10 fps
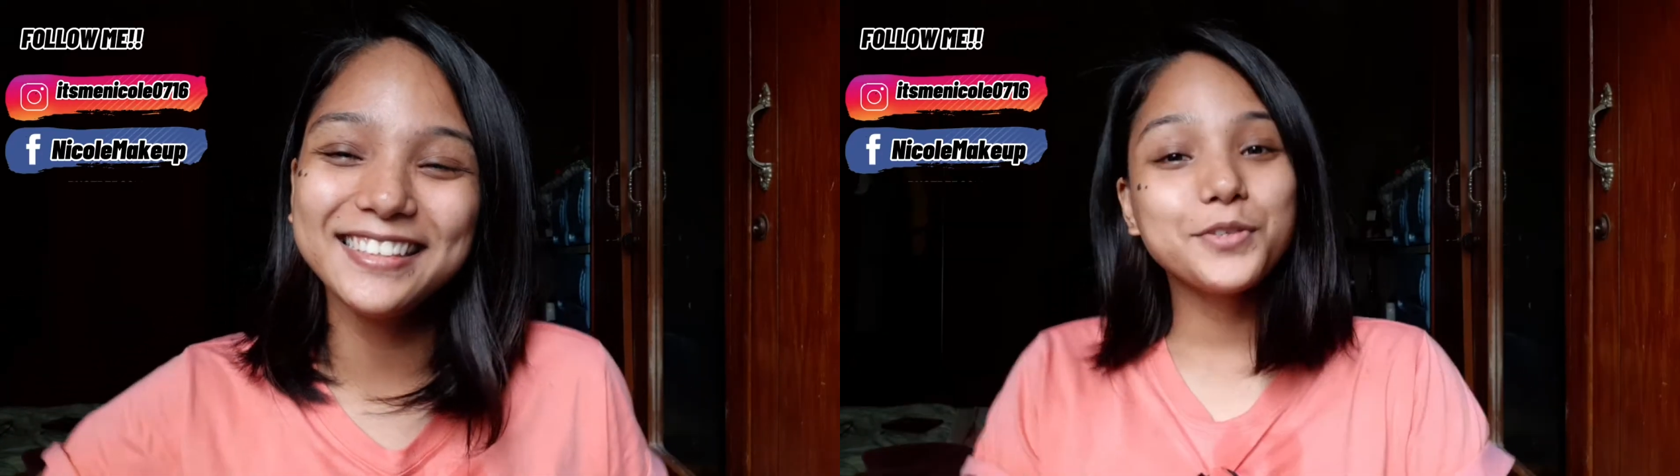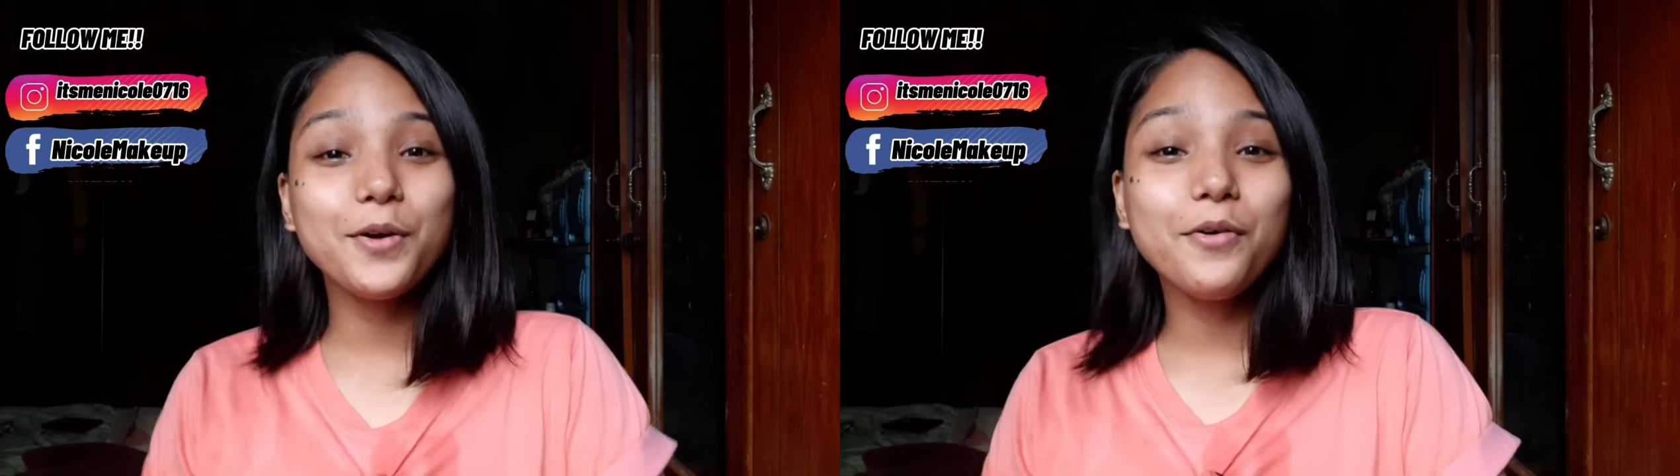
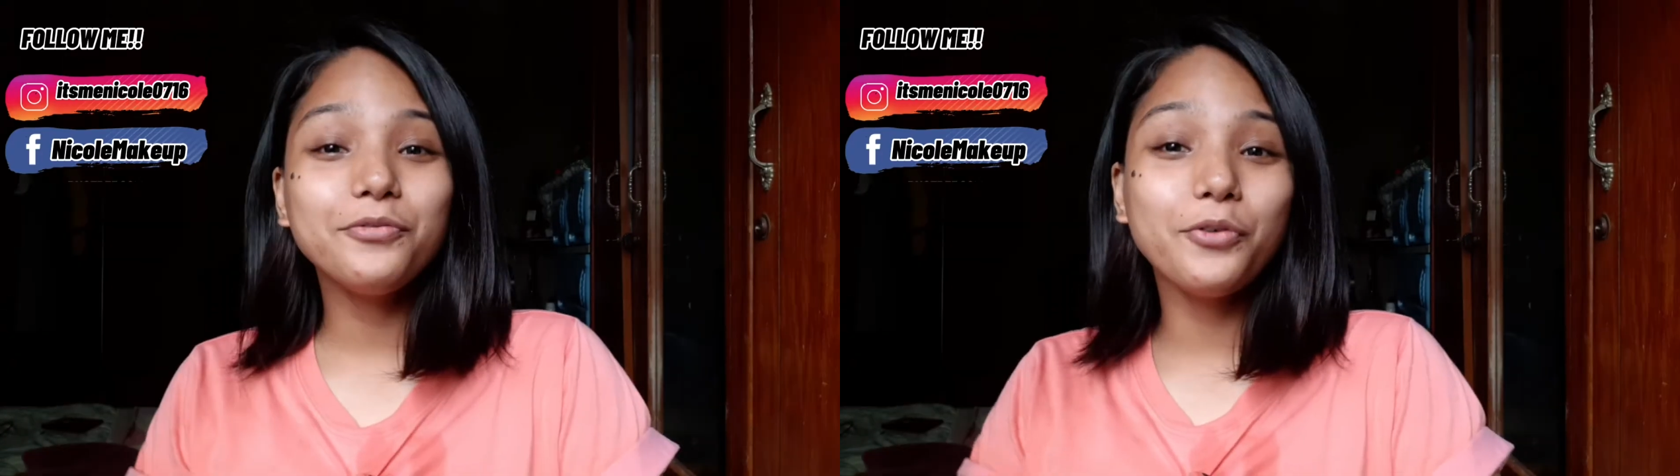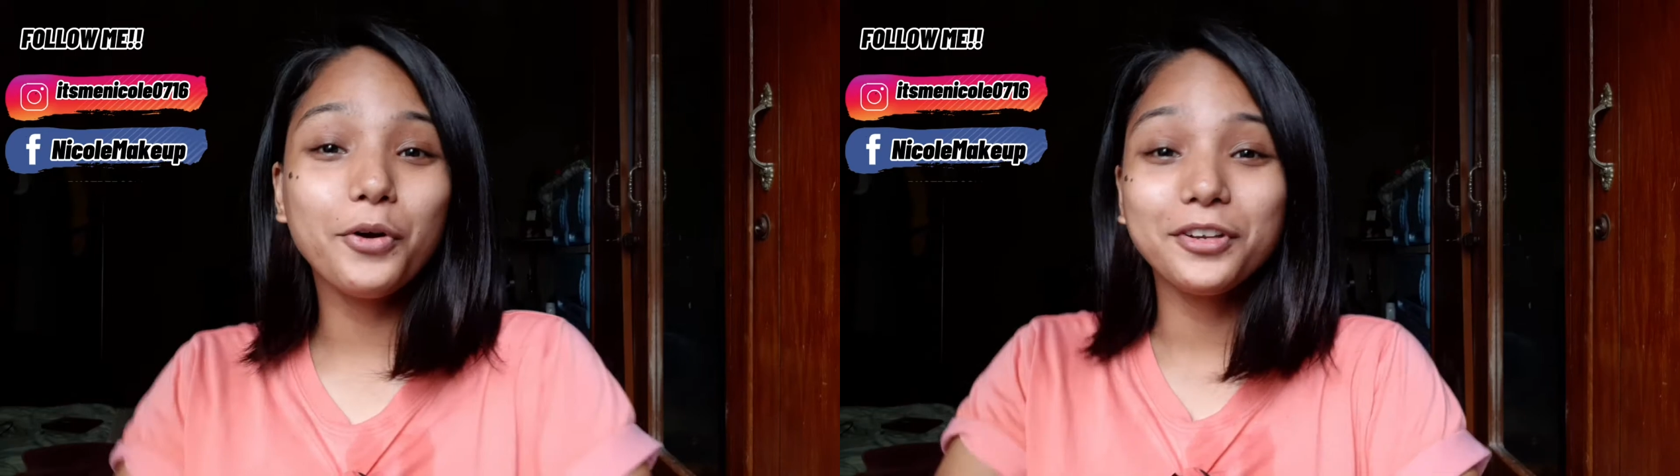So
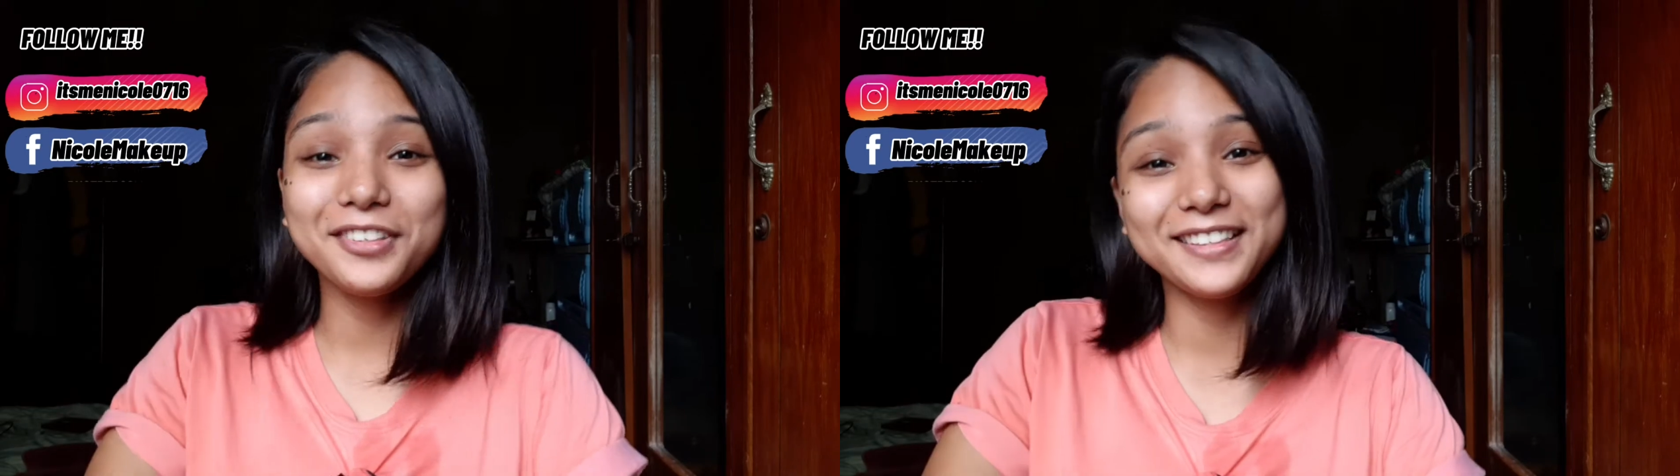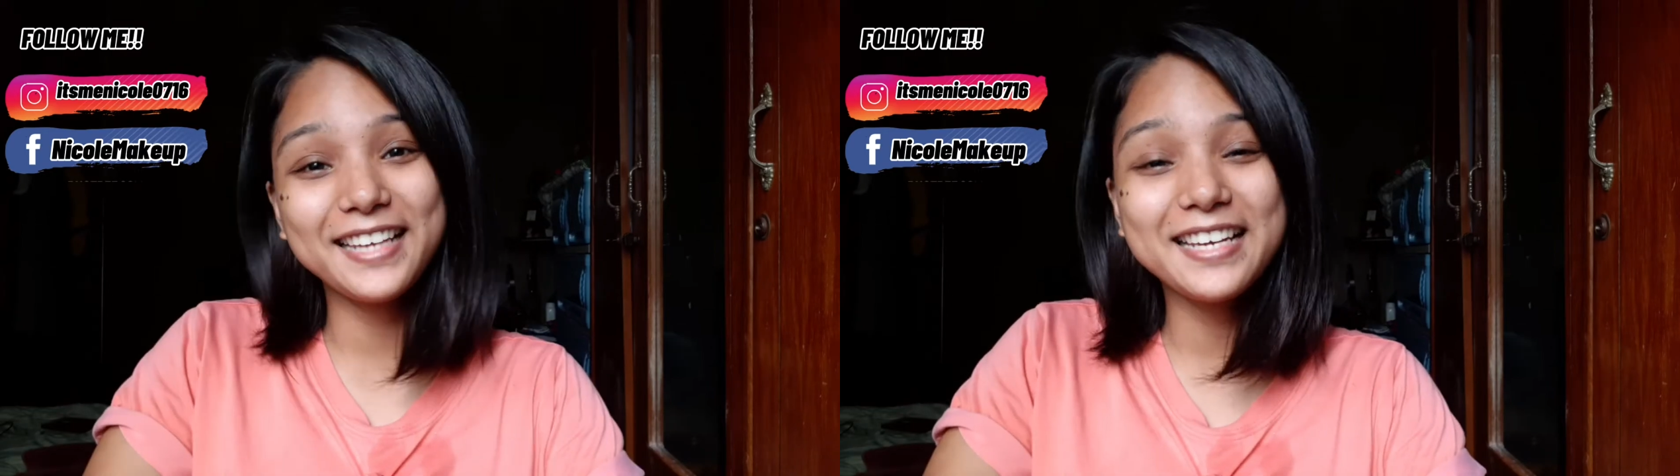for
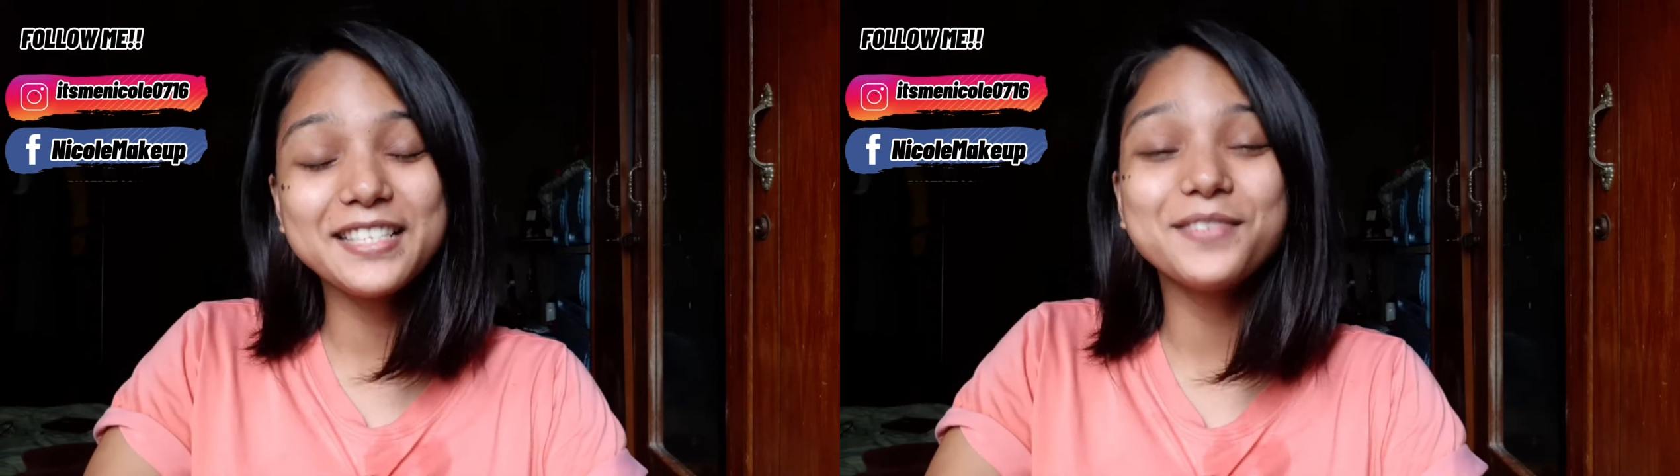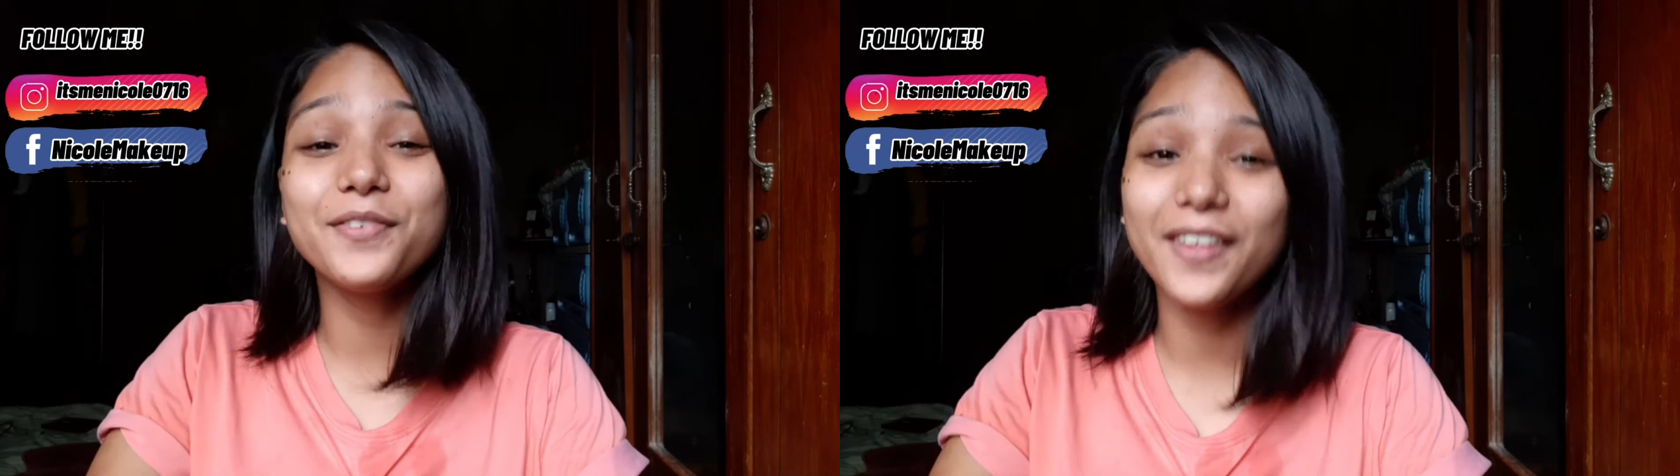
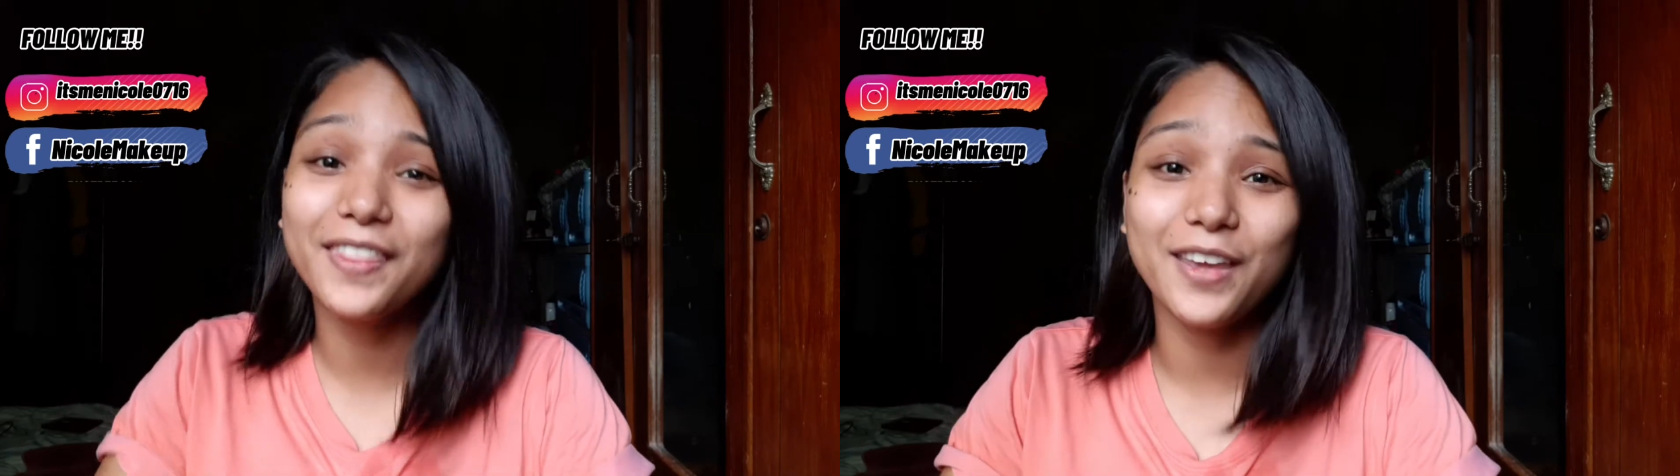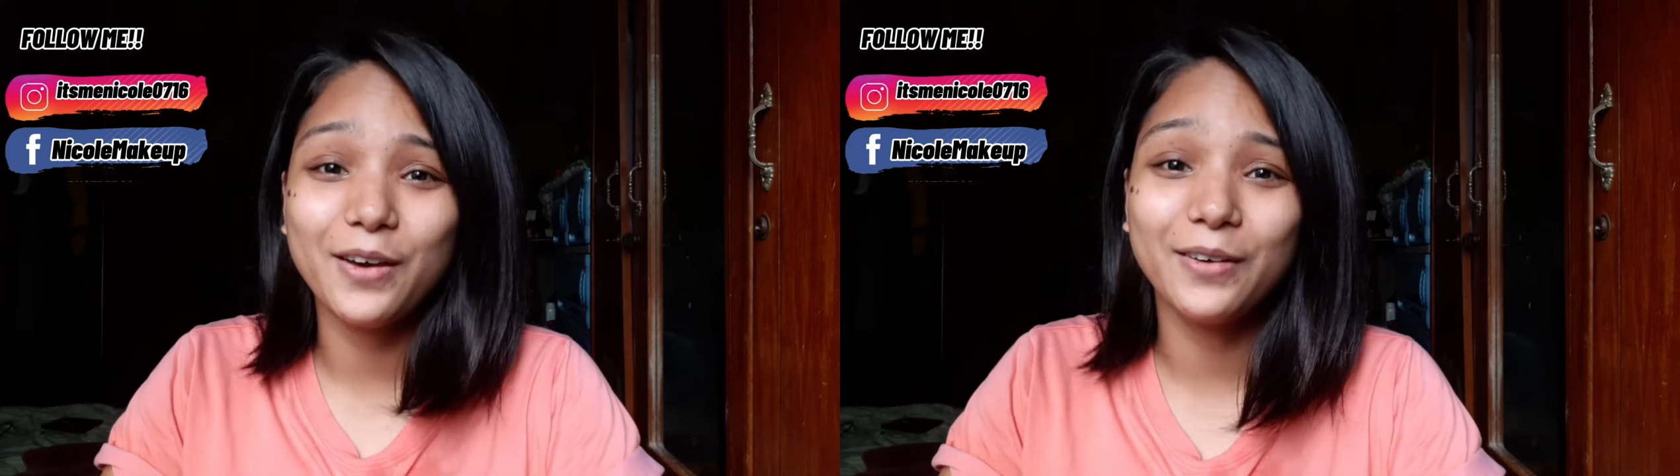today's
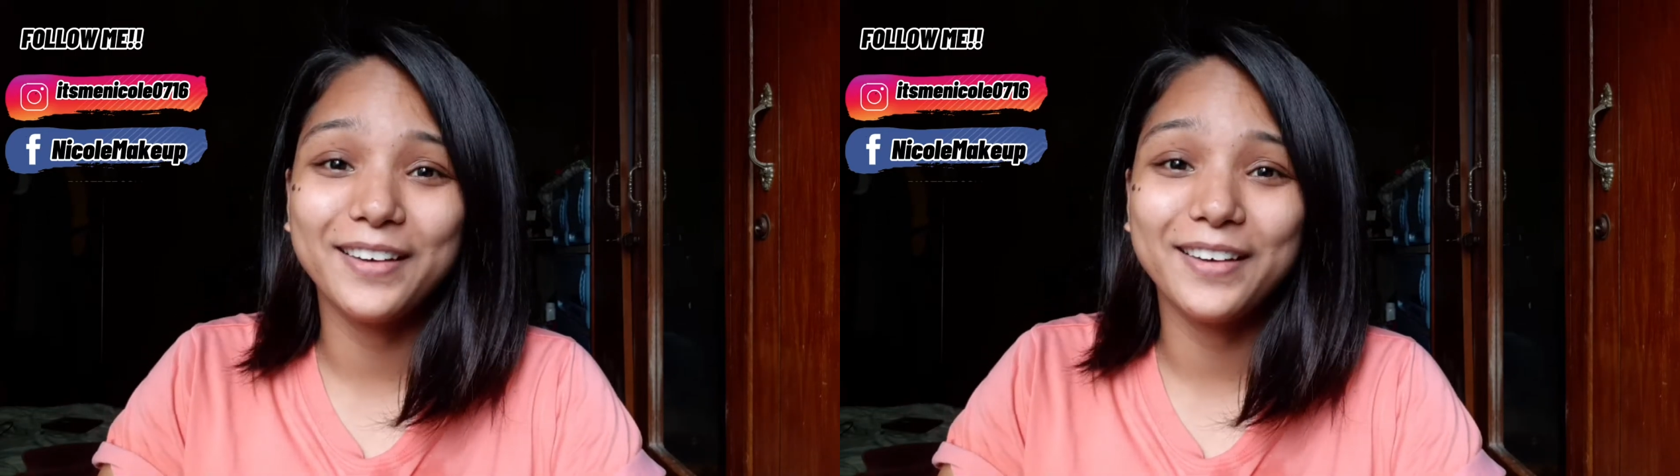video,